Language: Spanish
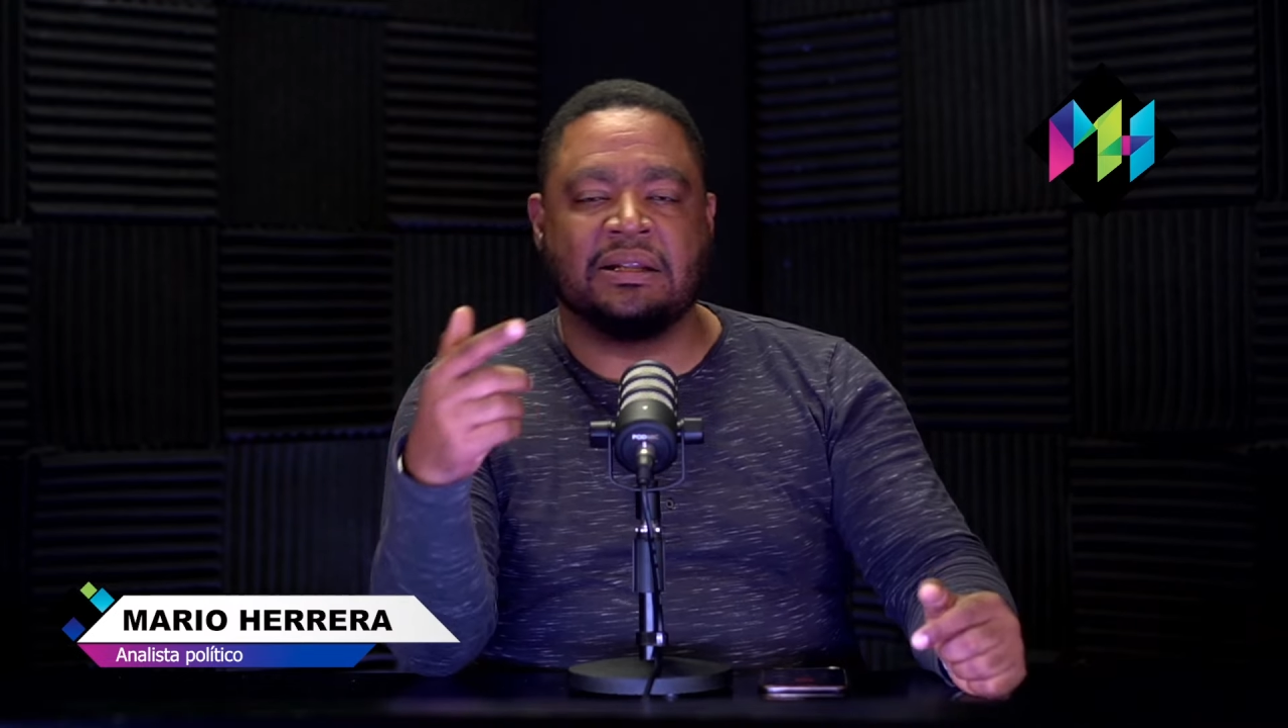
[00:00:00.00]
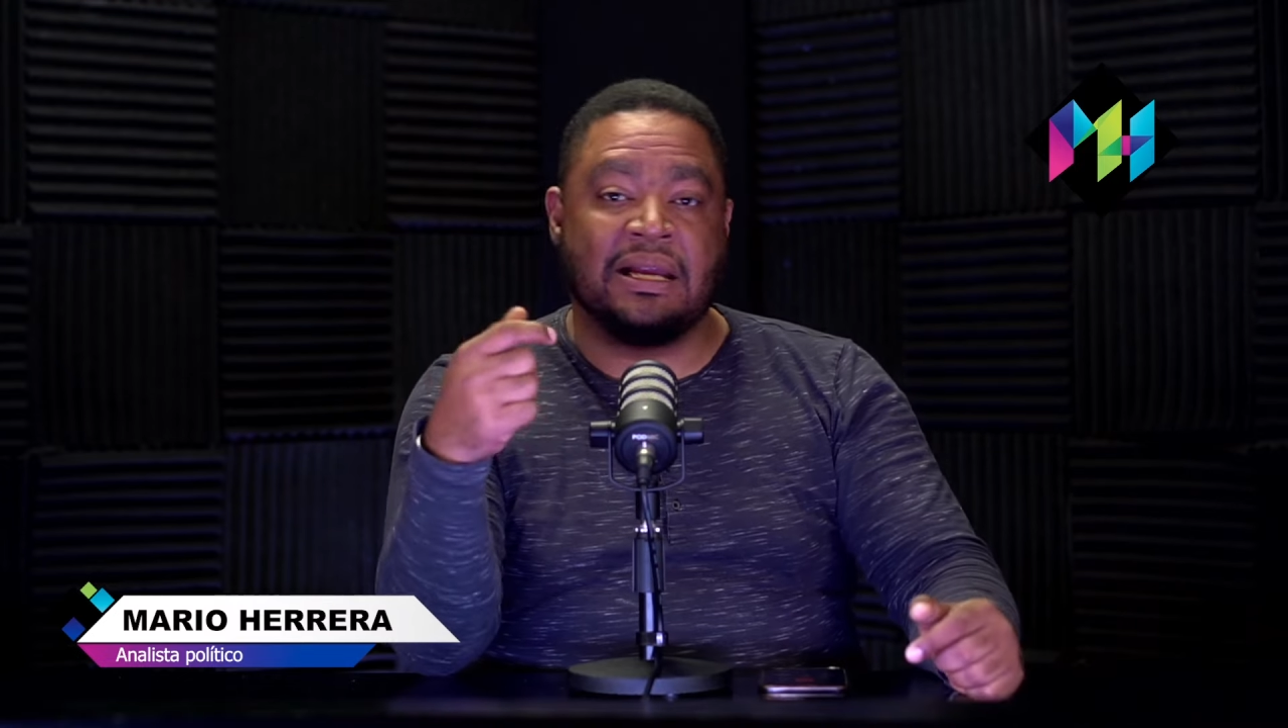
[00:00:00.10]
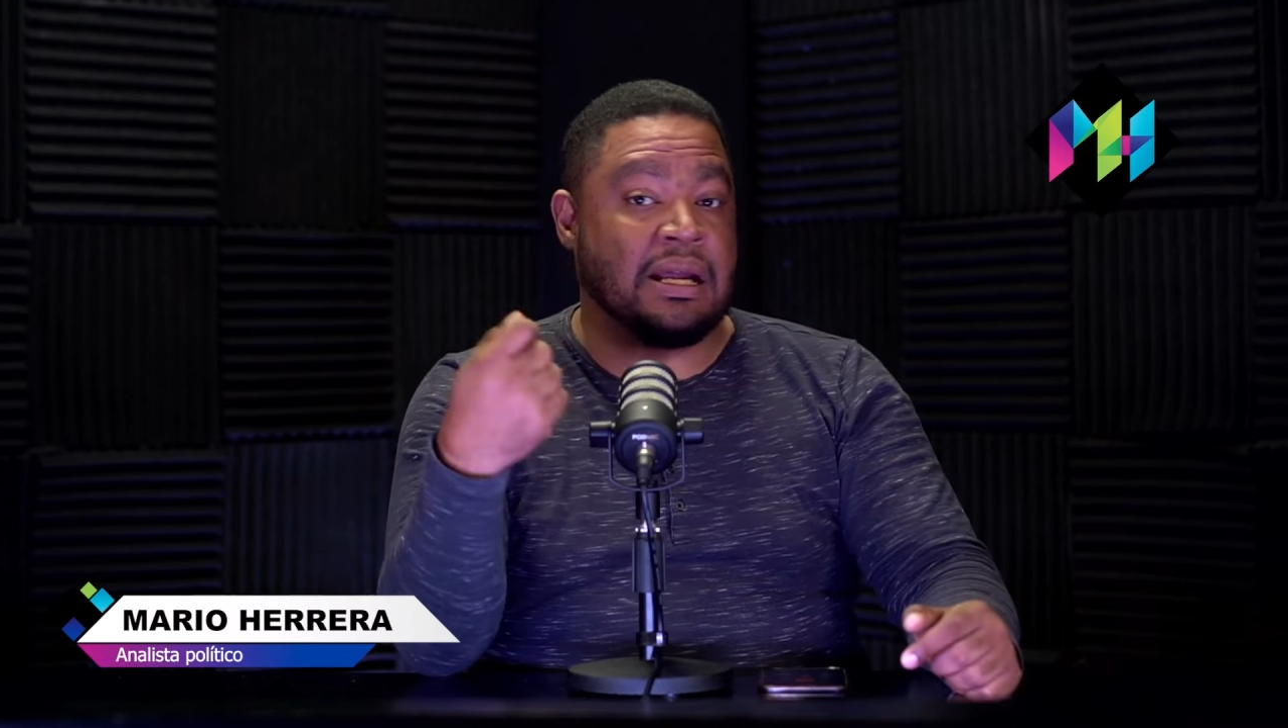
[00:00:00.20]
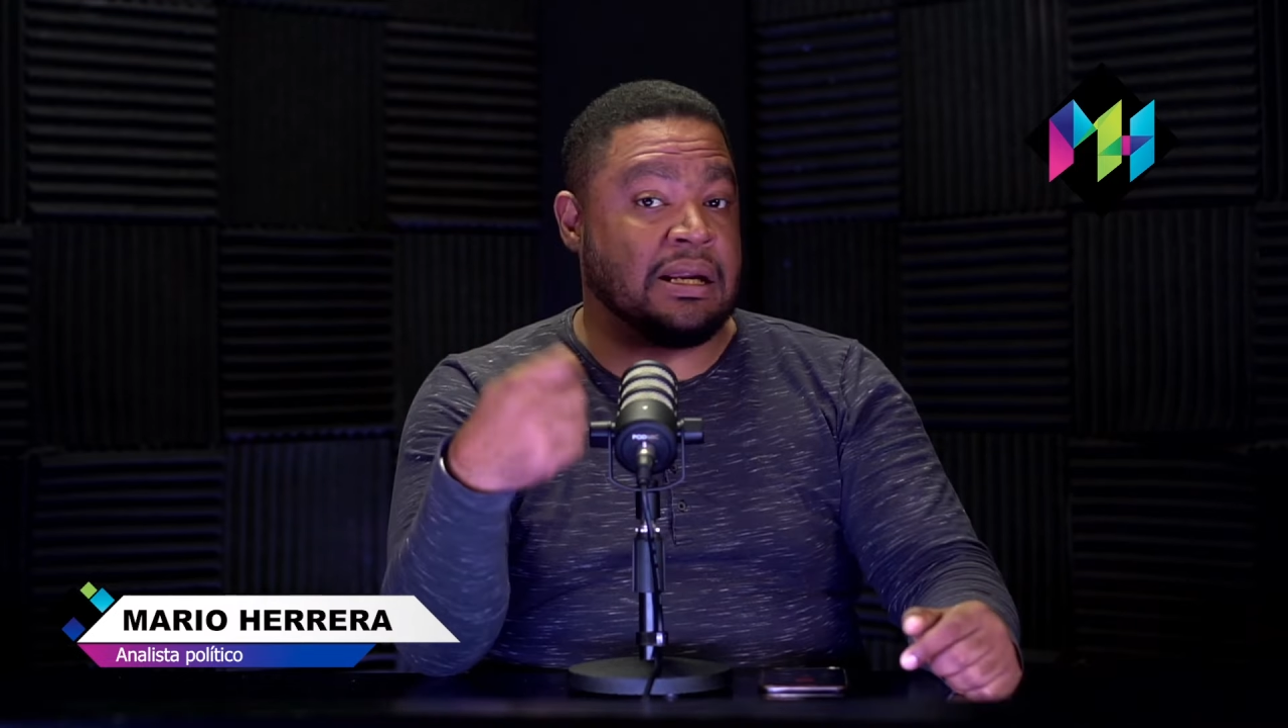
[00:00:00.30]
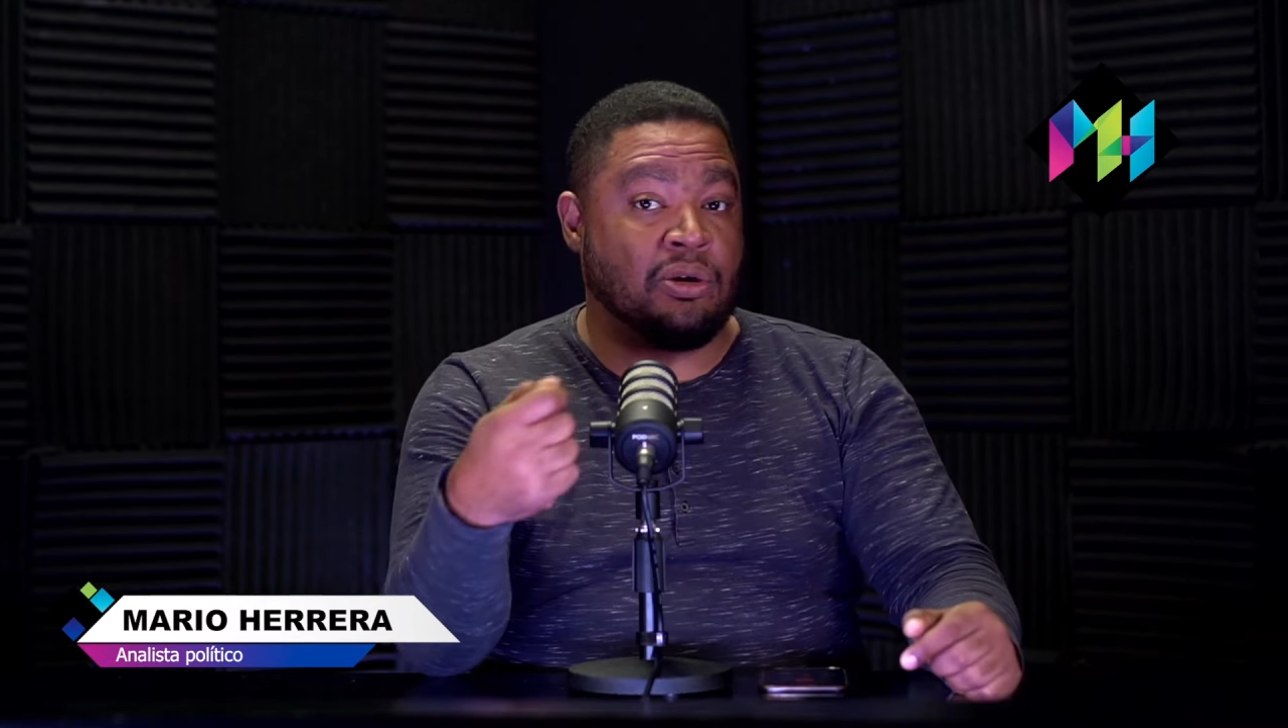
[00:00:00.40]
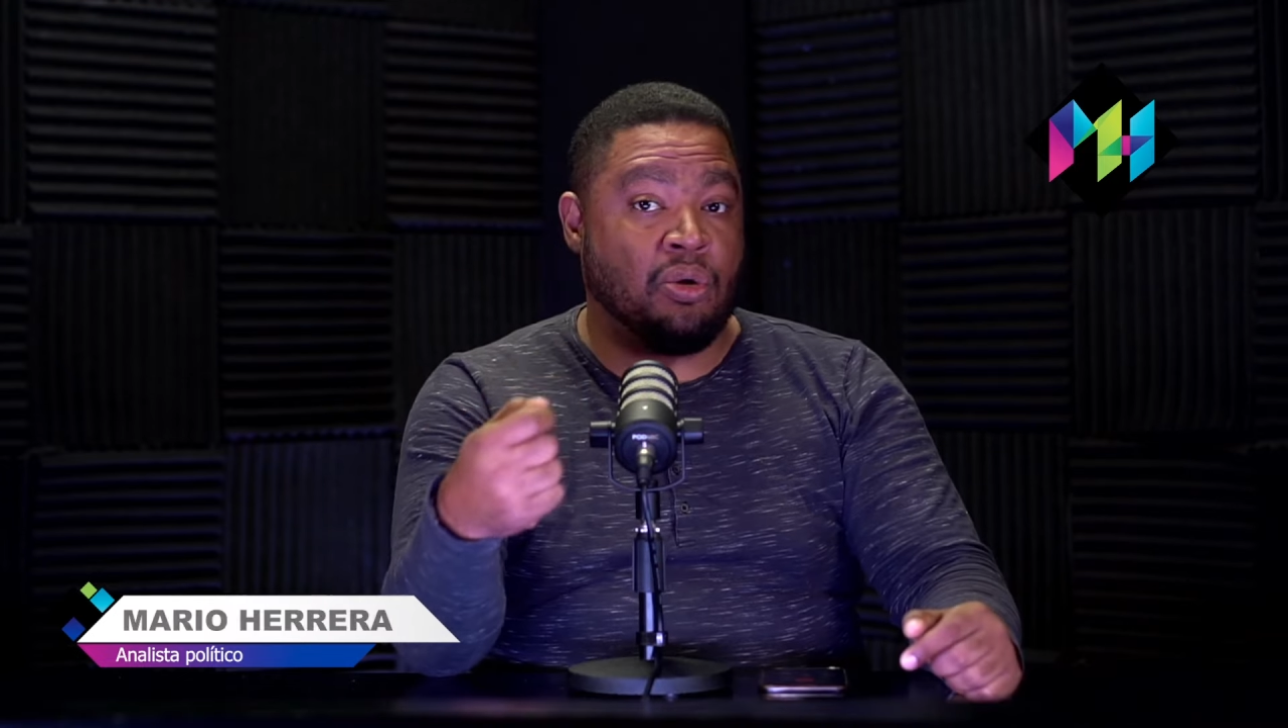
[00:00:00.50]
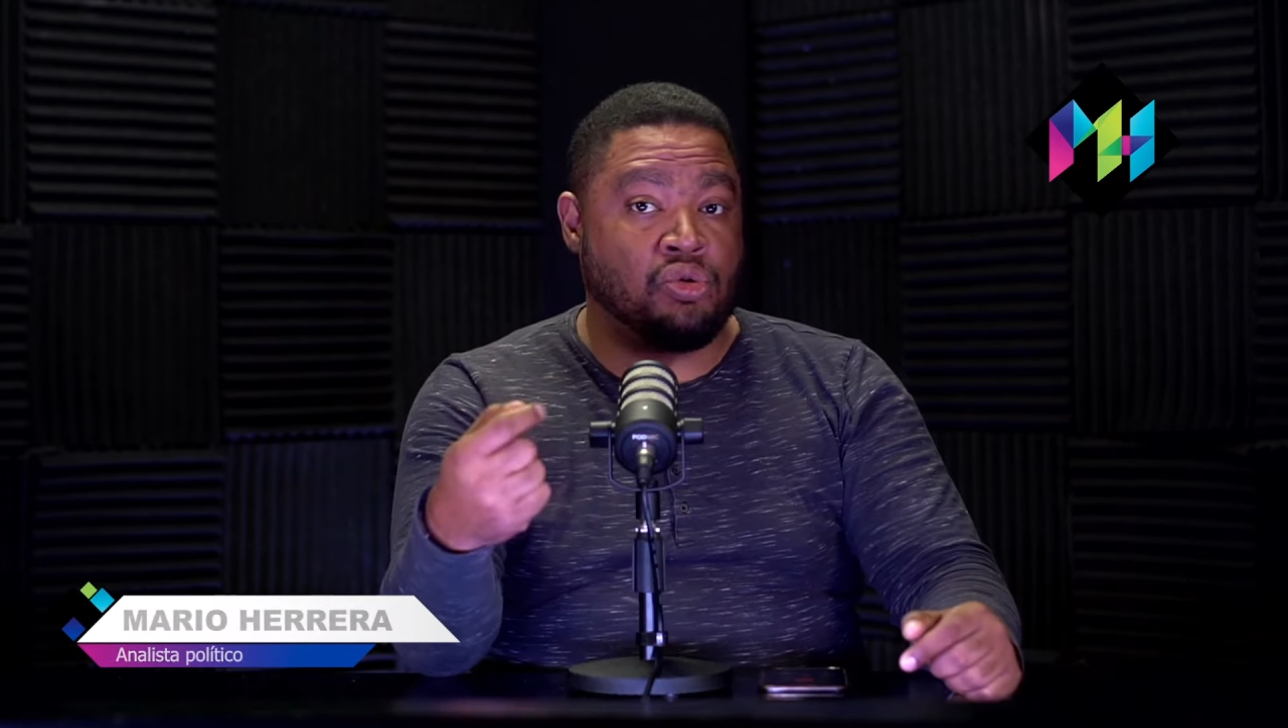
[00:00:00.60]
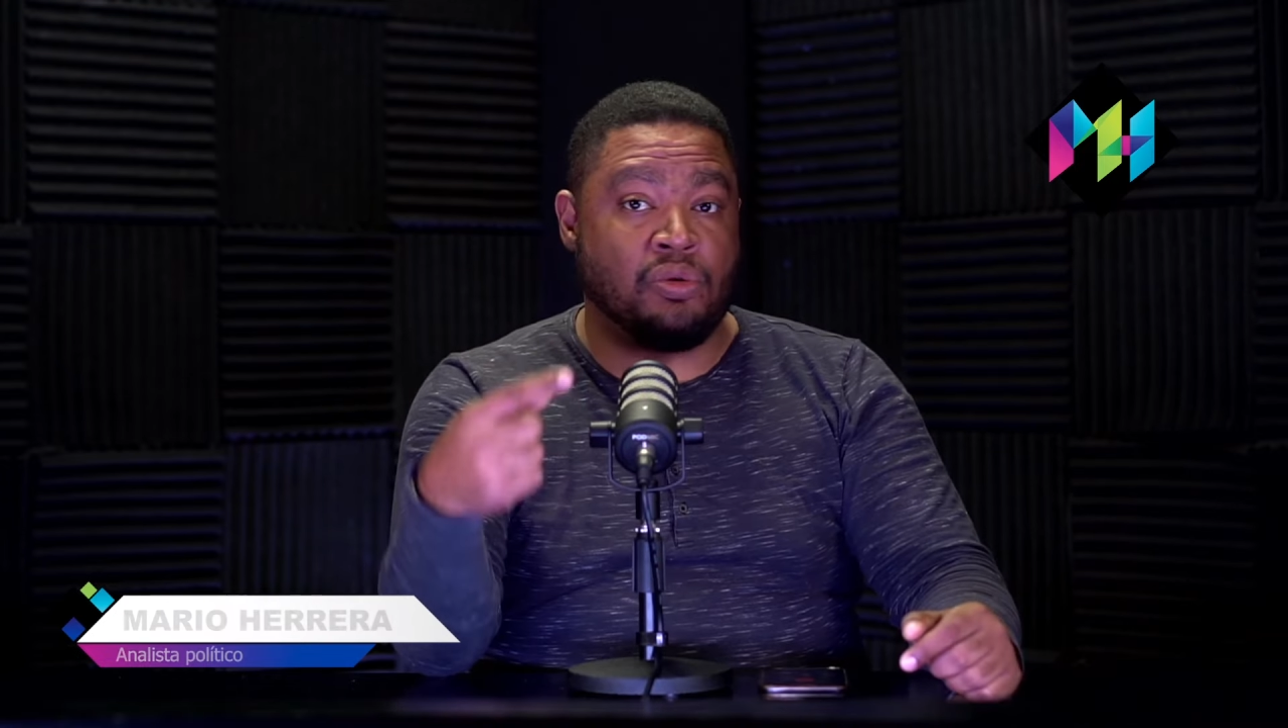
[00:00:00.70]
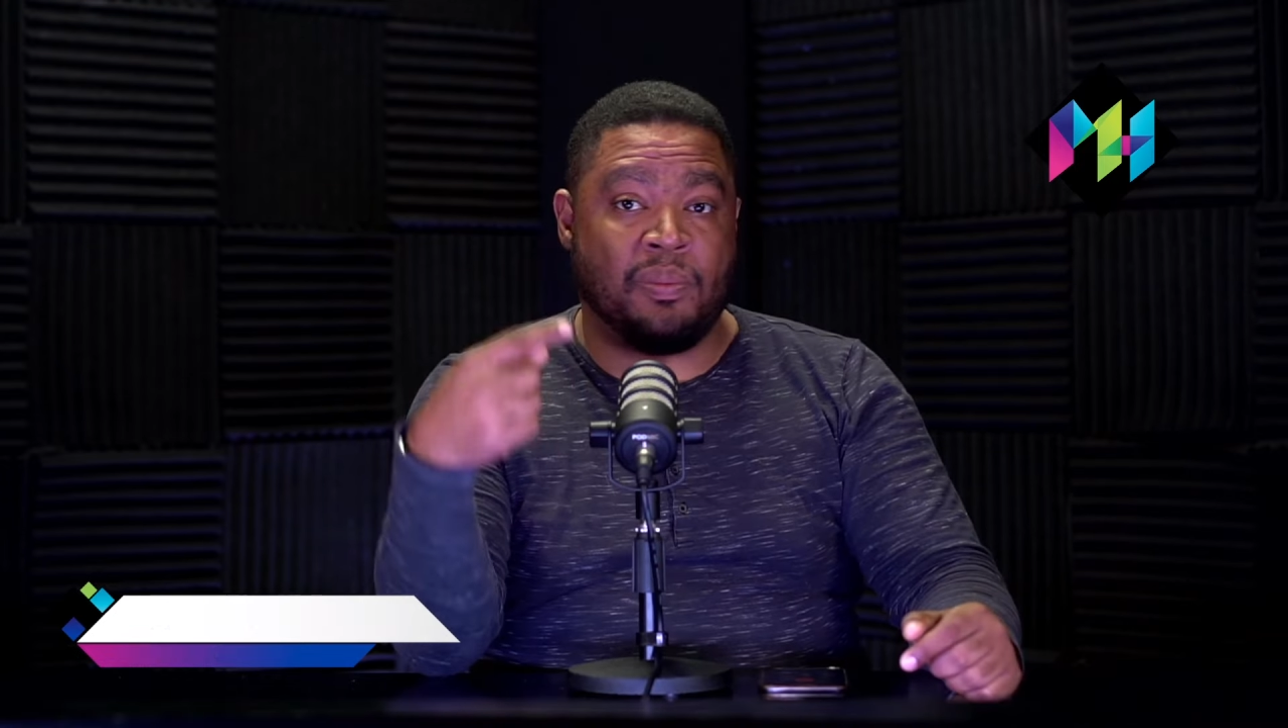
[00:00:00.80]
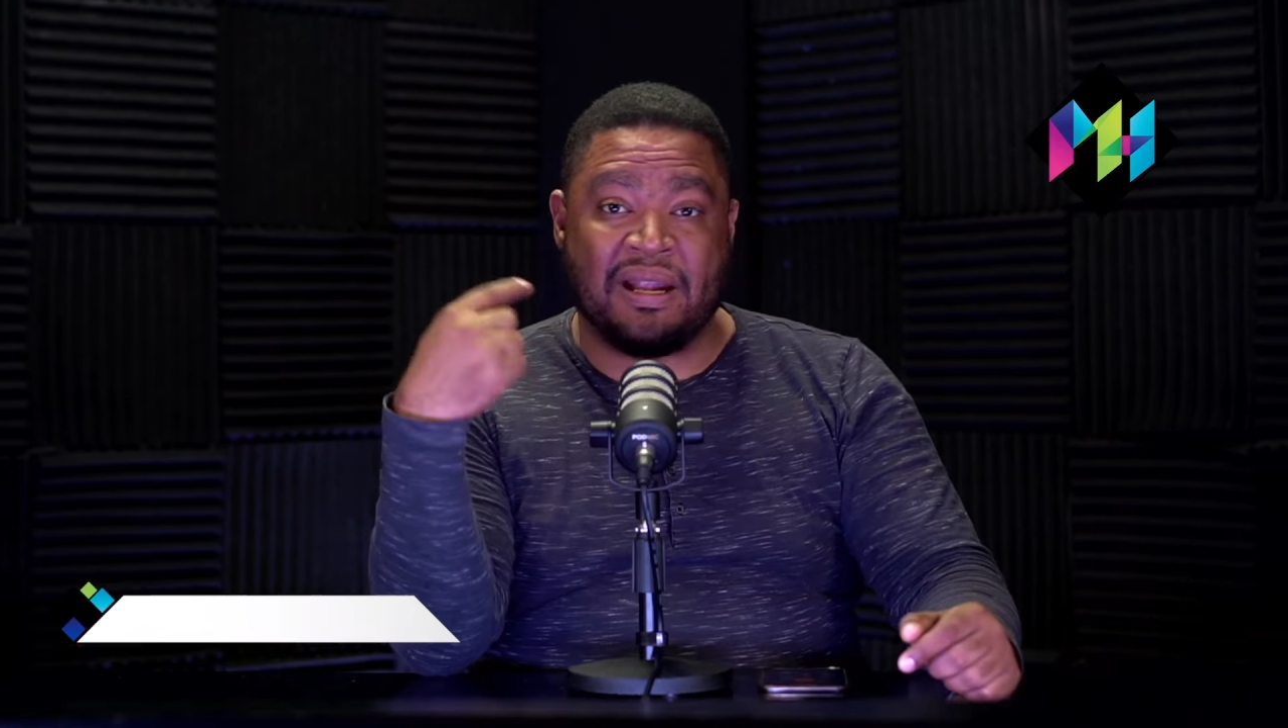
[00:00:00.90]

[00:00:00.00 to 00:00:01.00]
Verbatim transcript: que tenga recursos